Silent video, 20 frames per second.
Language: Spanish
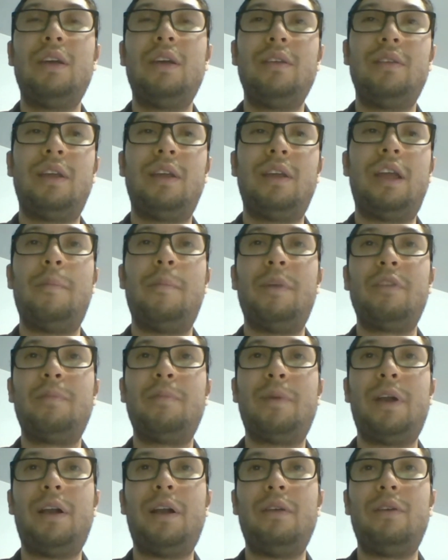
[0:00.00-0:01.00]
sería más
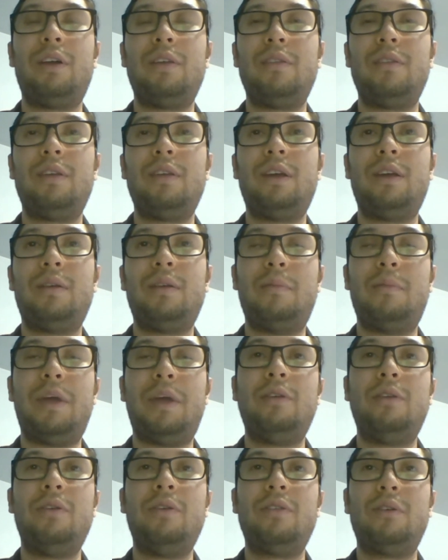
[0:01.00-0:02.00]
para lo que es de
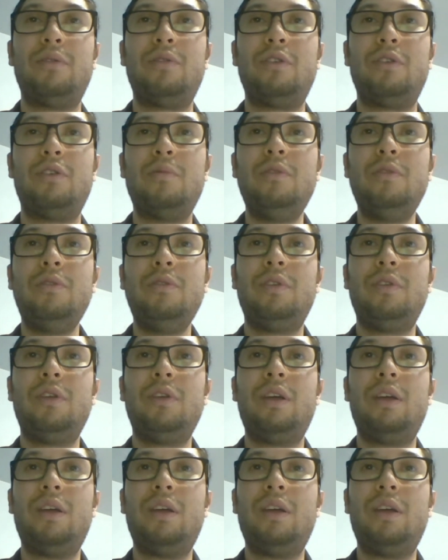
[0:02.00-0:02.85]
vehículos autónomos.